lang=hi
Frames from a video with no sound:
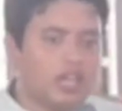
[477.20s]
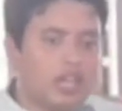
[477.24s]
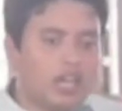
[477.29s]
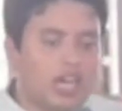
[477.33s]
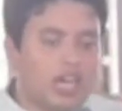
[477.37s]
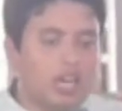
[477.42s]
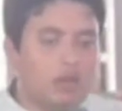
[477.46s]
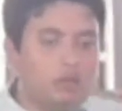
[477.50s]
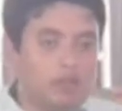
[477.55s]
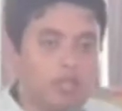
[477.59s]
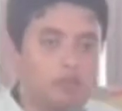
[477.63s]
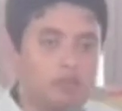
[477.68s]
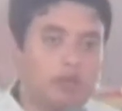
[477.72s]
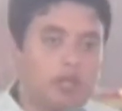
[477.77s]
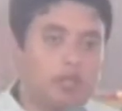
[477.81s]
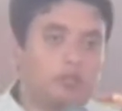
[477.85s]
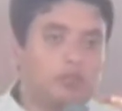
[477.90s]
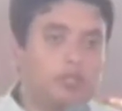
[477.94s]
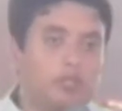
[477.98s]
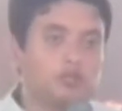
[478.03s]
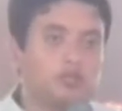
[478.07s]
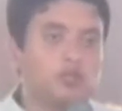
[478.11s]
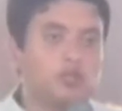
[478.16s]
हमें
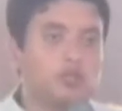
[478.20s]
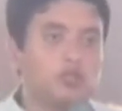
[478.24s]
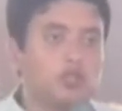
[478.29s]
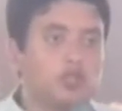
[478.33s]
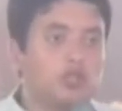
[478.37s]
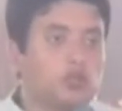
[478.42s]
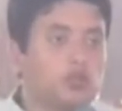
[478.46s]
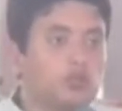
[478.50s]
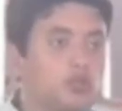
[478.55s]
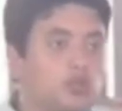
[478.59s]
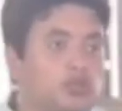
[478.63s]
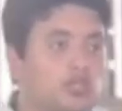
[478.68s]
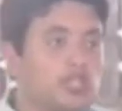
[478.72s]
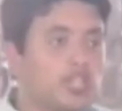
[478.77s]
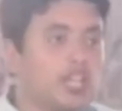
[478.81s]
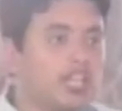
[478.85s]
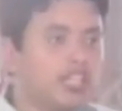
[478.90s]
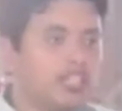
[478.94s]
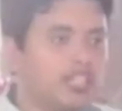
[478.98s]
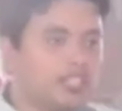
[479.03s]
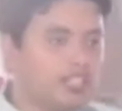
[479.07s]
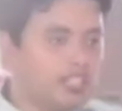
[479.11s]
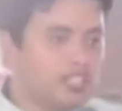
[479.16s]
परमेश्वर को यूज
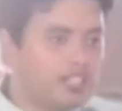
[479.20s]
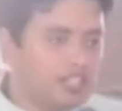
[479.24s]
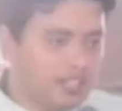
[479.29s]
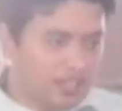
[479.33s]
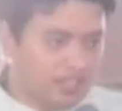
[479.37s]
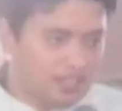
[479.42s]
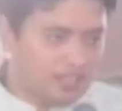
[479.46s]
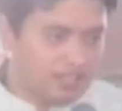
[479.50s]
नहीं करना